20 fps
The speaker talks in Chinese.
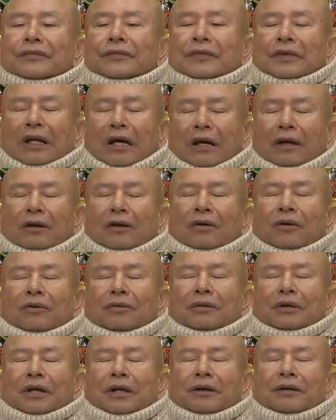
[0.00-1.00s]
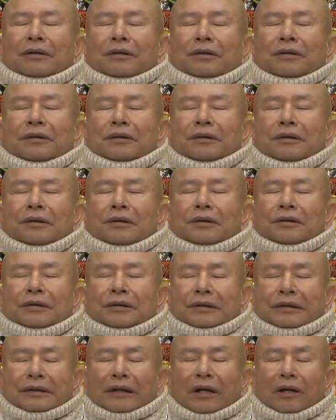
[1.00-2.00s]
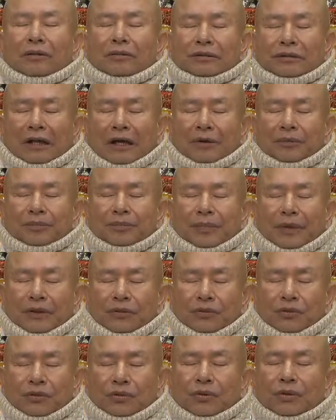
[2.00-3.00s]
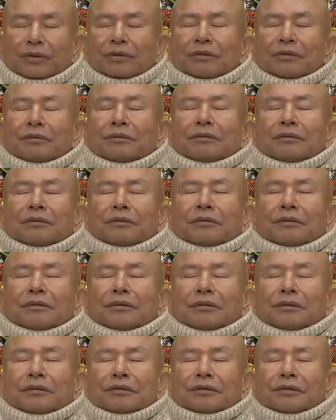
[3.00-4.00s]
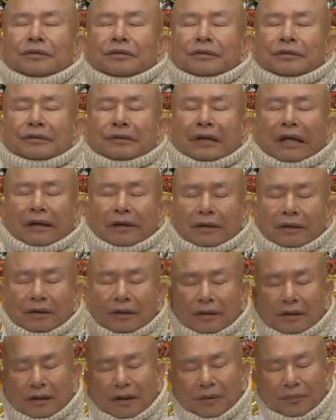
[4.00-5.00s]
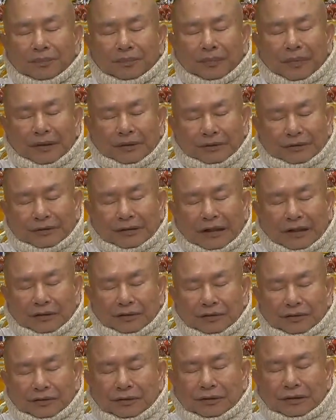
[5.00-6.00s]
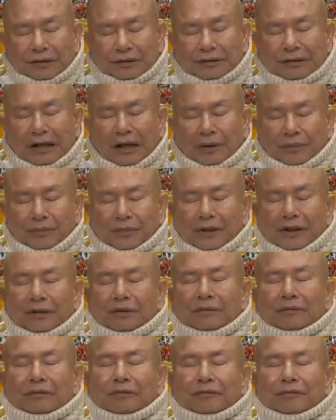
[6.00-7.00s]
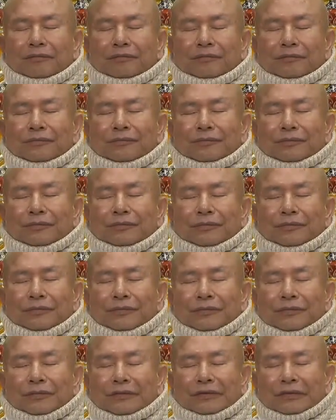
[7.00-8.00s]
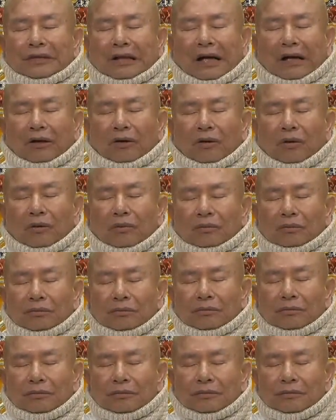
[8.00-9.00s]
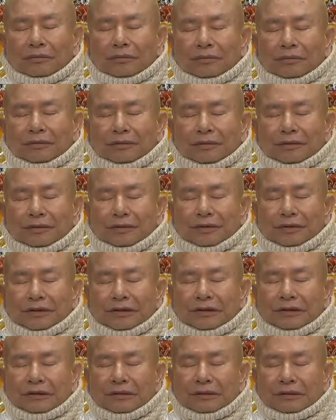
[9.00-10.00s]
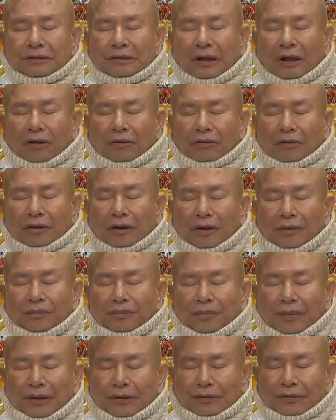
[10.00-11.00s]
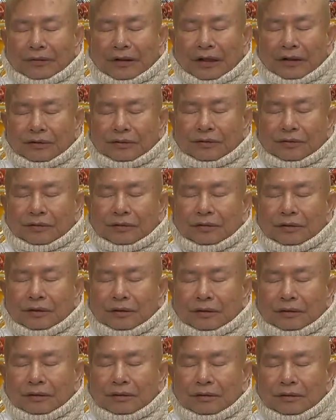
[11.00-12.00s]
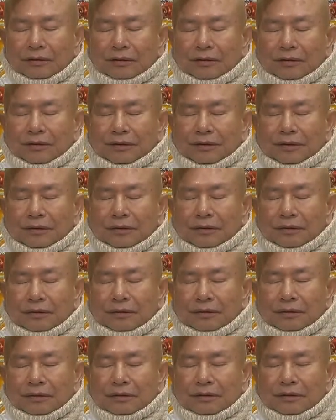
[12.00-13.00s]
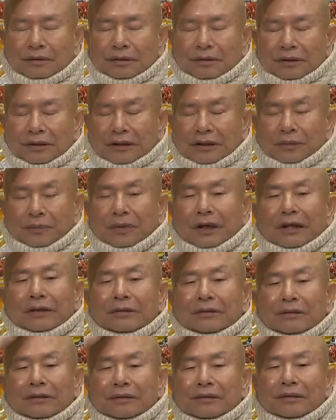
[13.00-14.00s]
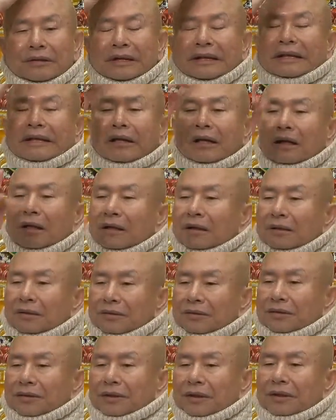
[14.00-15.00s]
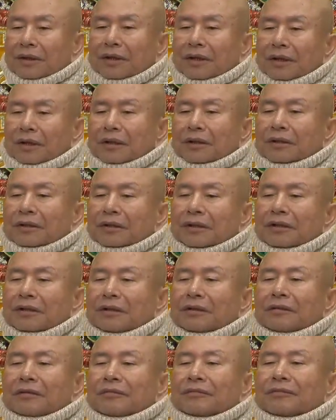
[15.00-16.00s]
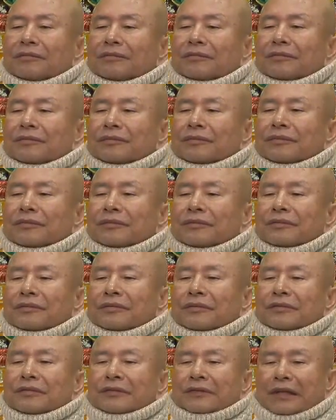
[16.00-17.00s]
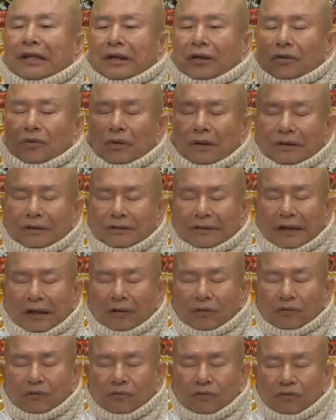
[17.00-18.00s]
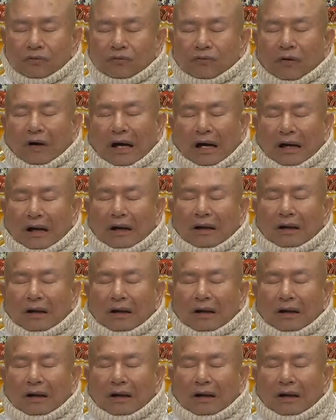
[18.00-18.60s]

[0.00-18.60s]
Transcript: 然后呢，你要想本尊在。根本上的上面，然后进到根本上师的里面，二者合一，在观想护法，